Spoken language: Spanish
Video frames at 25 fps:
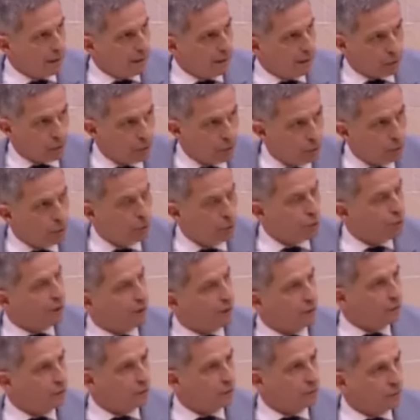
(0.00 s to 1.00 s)
Son
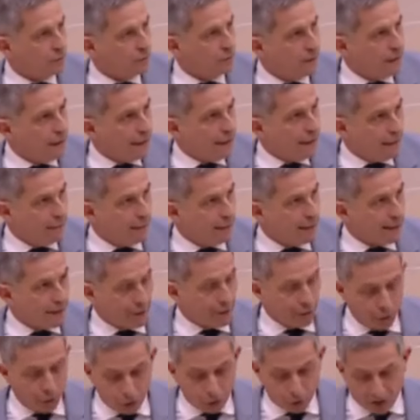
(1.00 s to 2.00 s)
tóxicos. A ver,
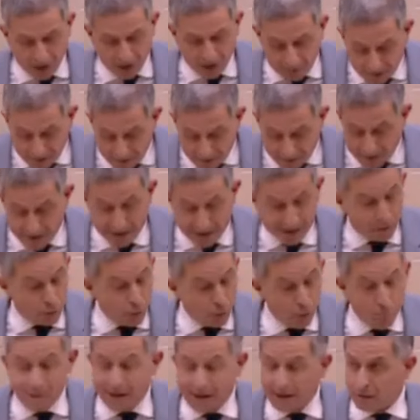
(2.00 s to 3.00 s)
no se va a hacer
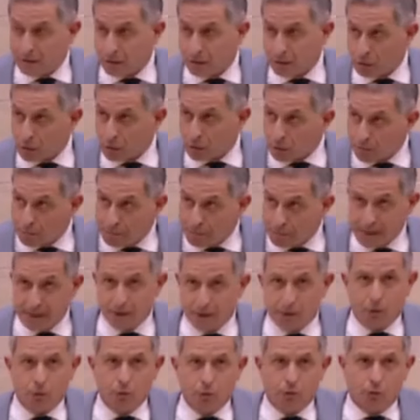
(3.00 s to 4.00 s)
ningún macro
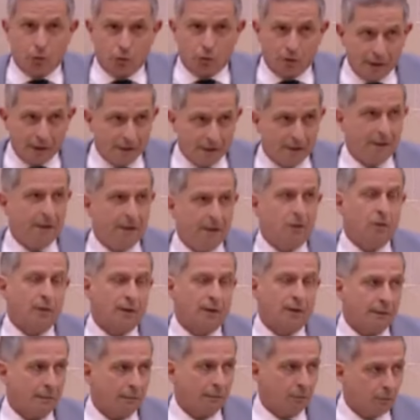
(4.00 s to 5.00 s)
complejo turístico en
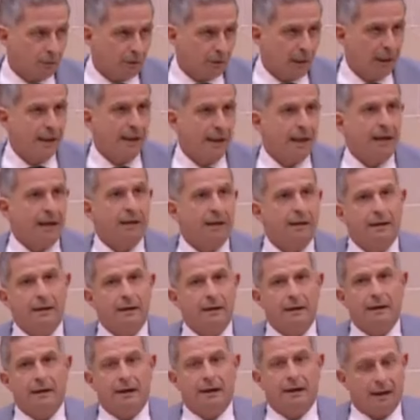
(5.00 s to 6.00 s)
Rebamontana
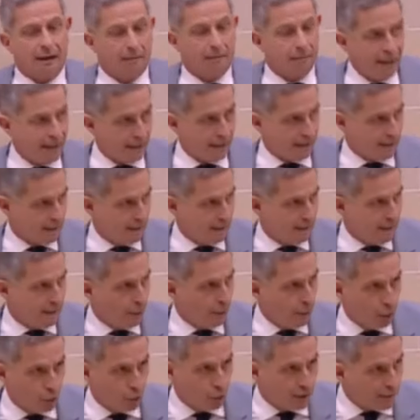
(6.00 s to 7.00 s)
al mar.
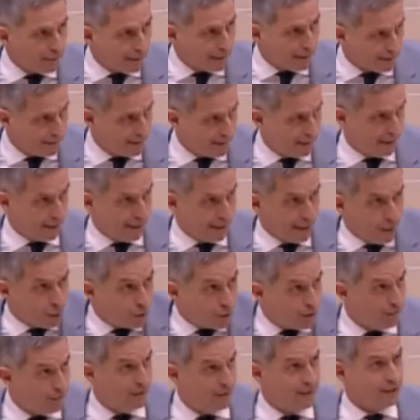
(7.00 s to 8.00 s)
No se va a hacer, y lo
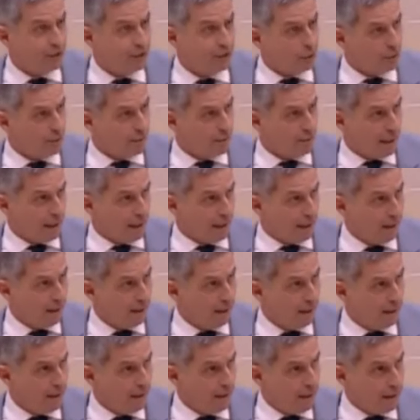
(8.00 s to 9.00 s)
saben de sobra.
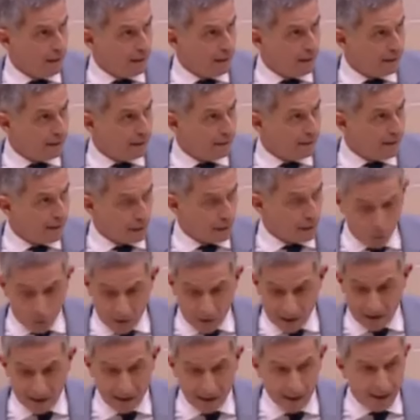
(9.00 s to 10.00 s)
Es decir, no
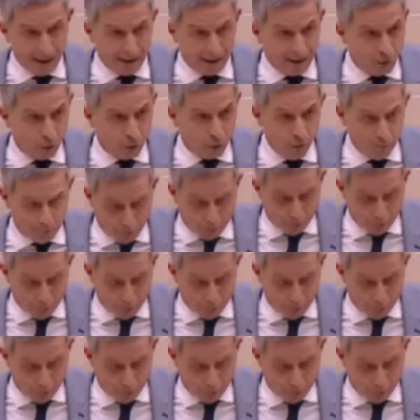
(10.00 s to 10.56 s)
hay ningún